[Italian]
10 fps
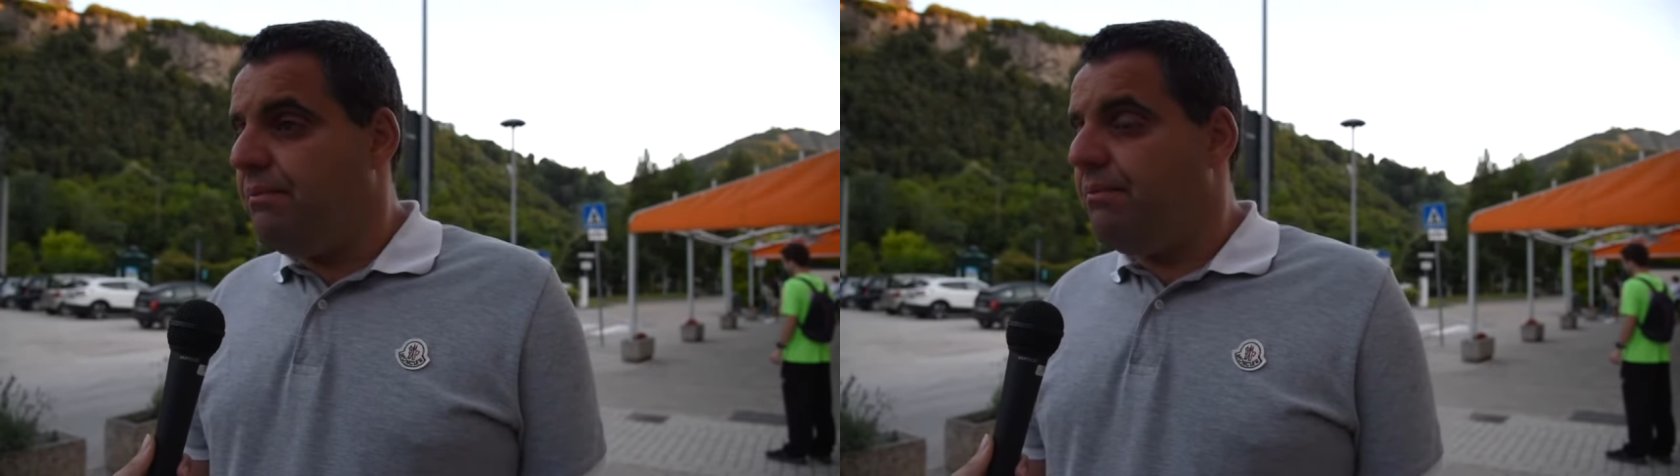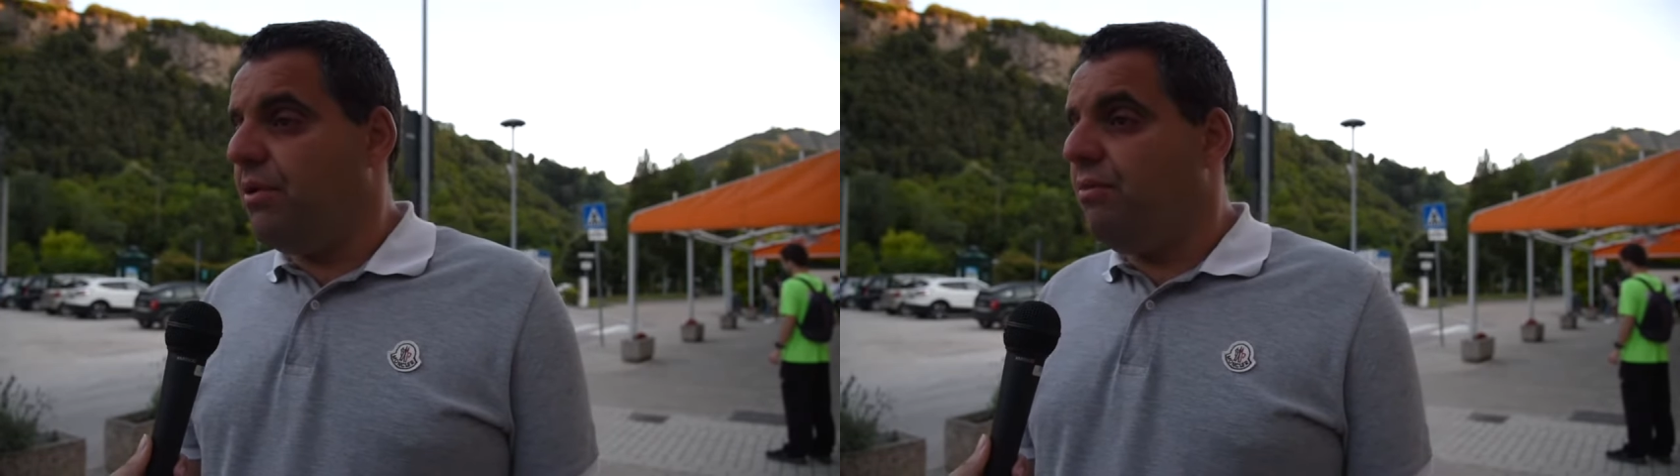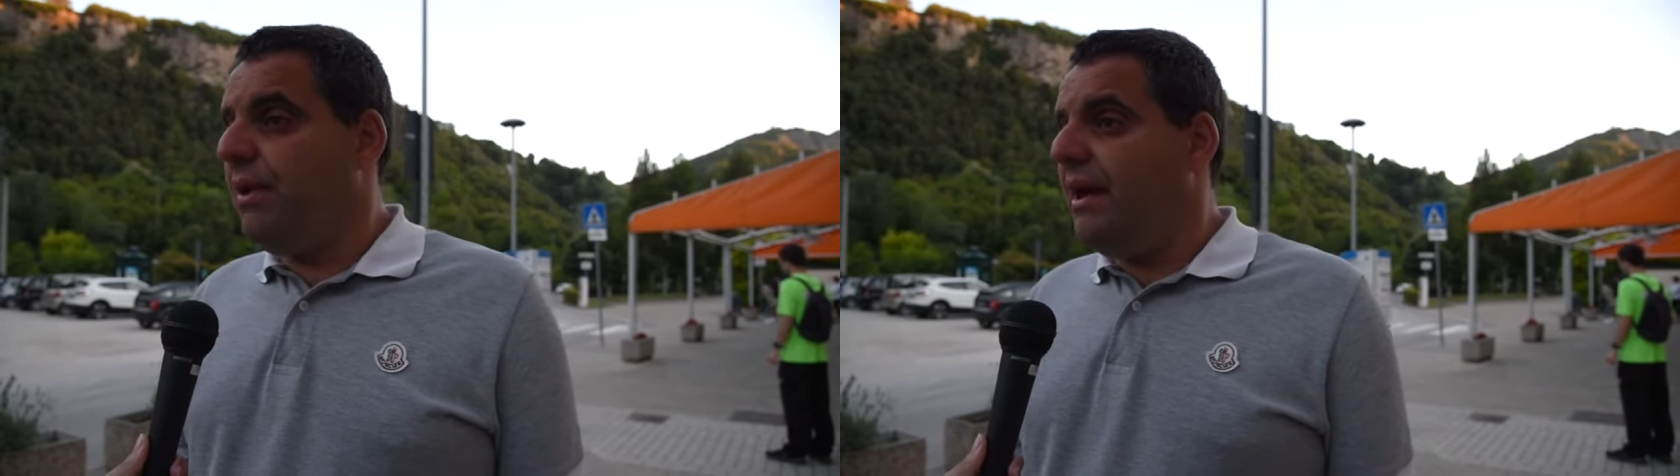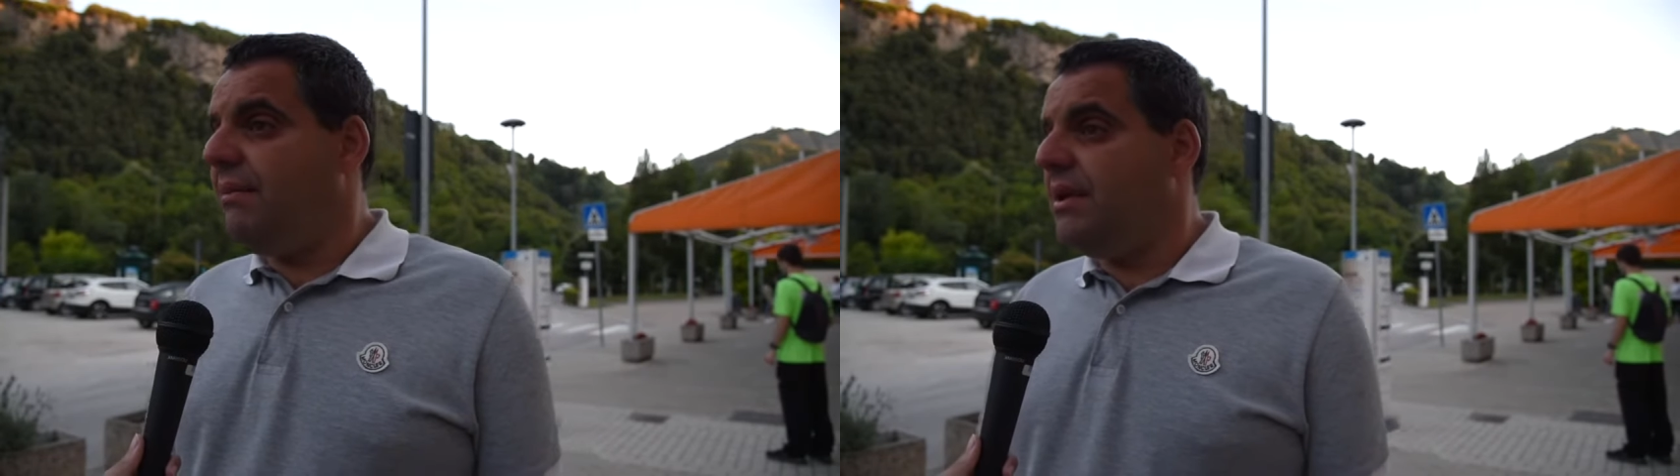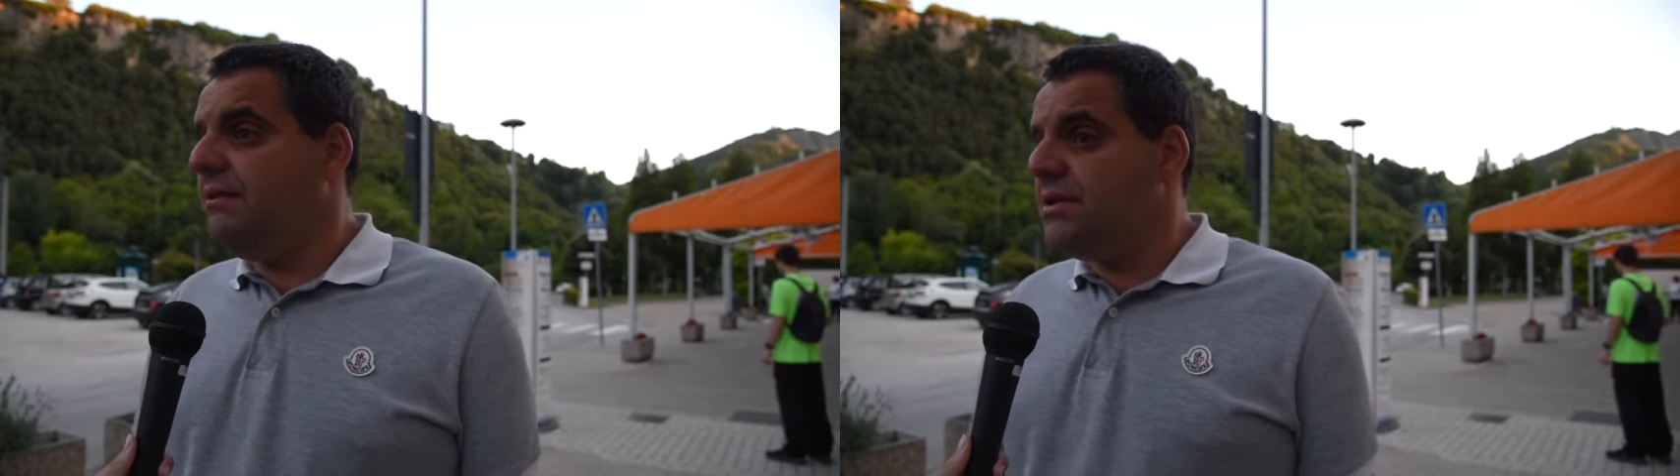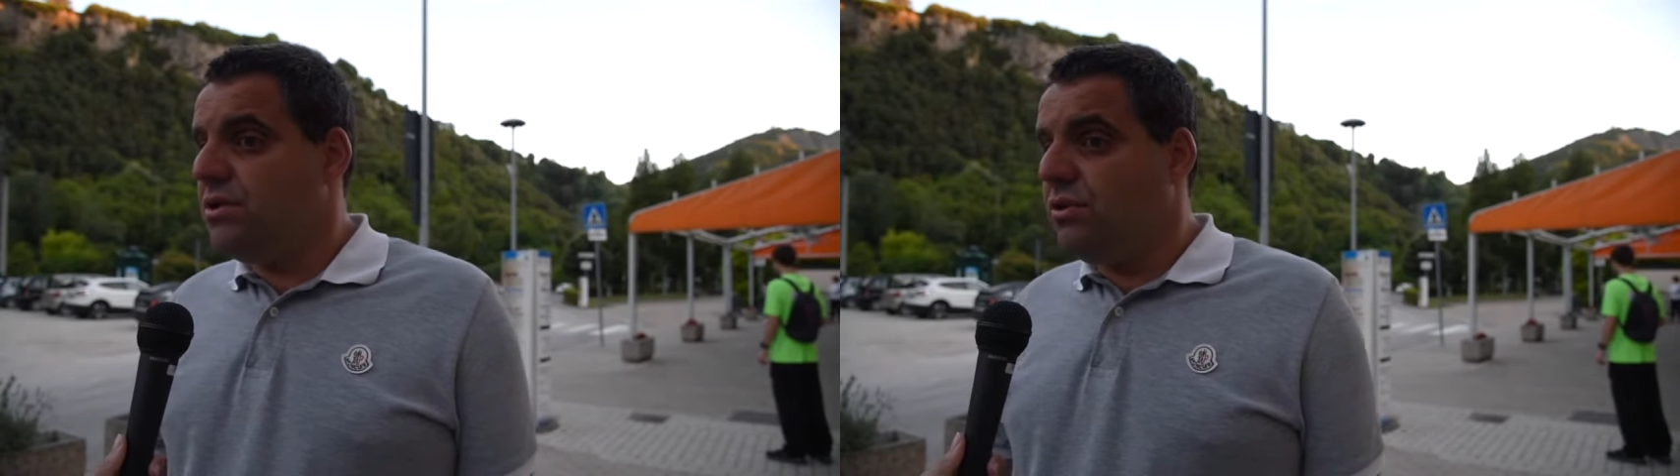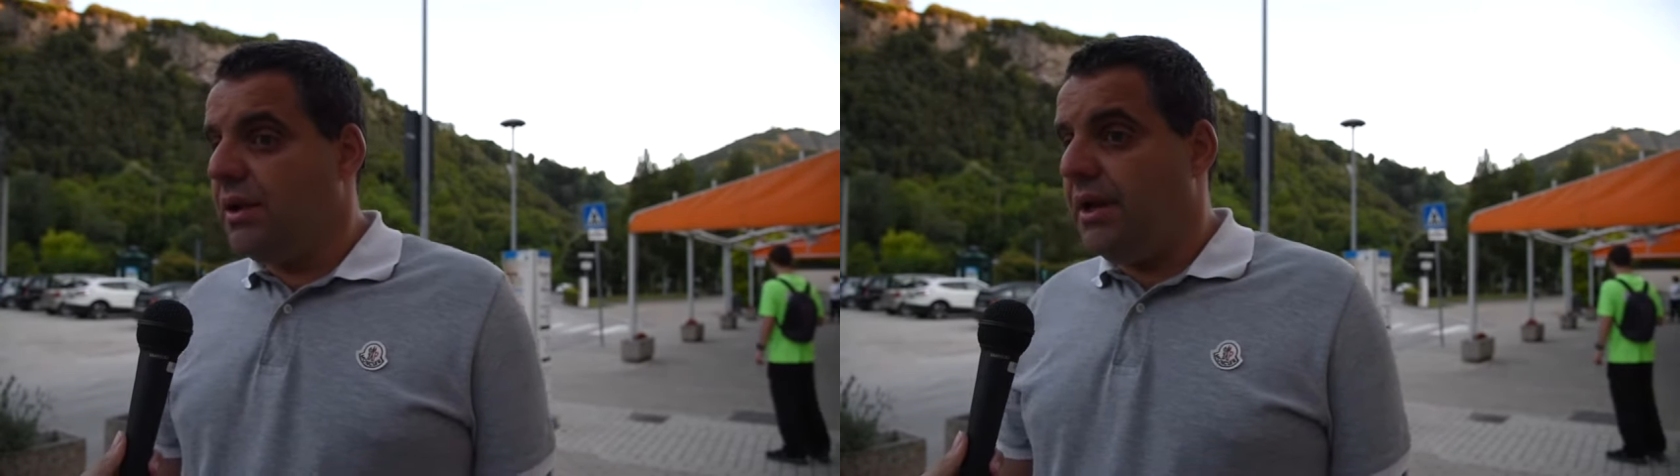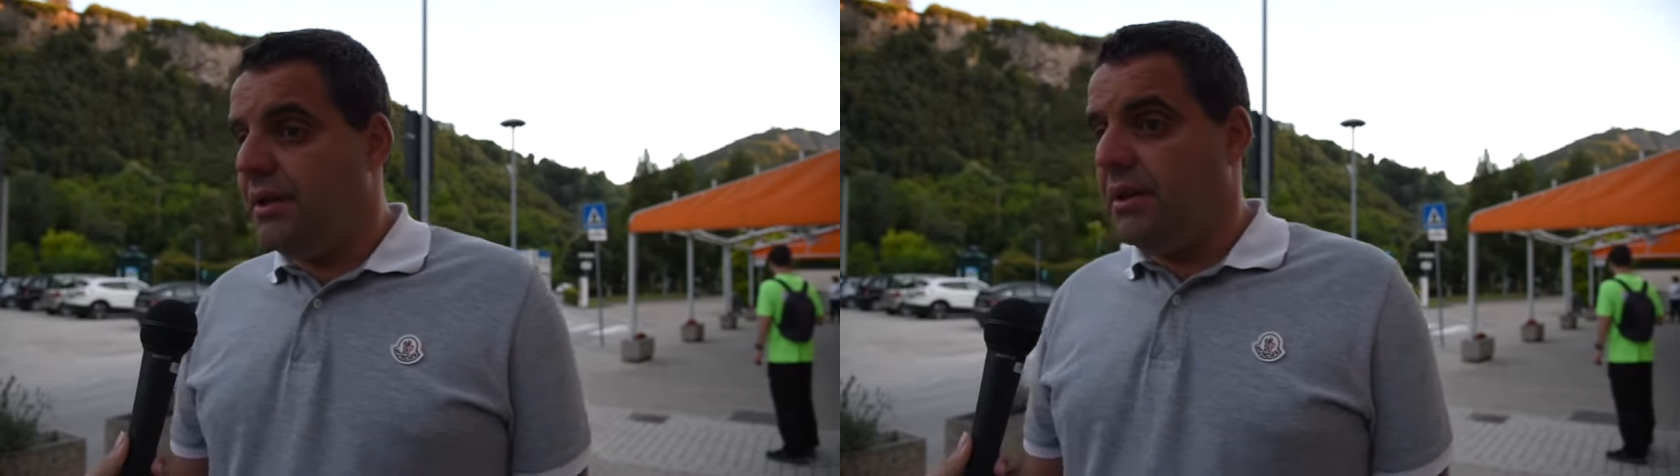problema di
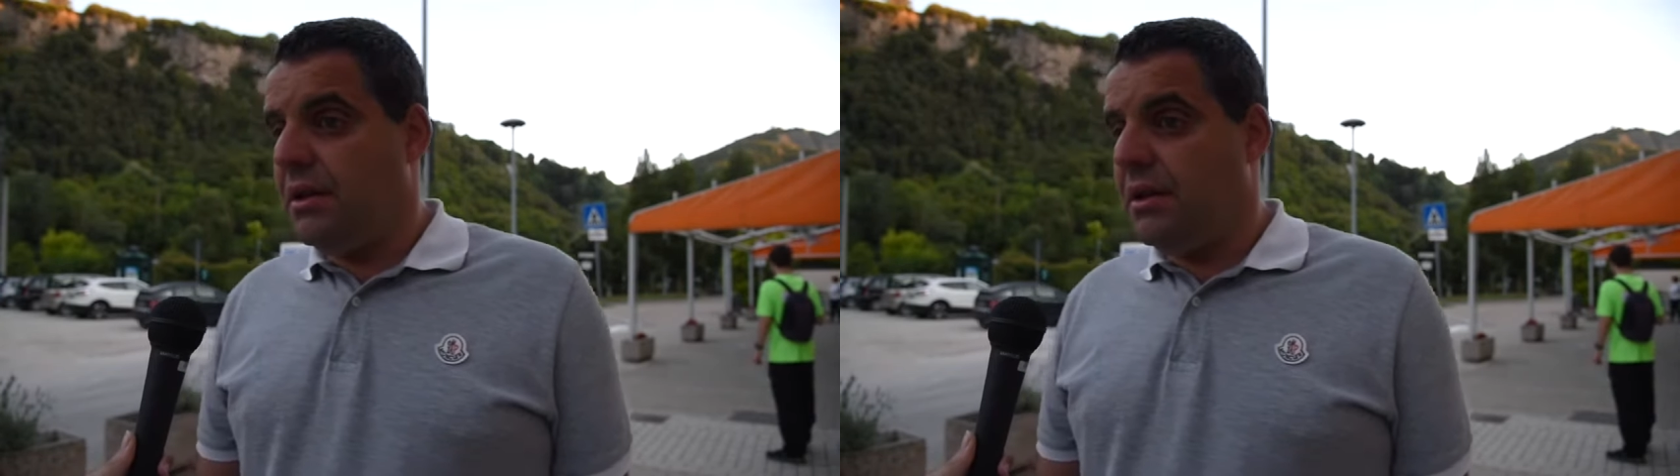visione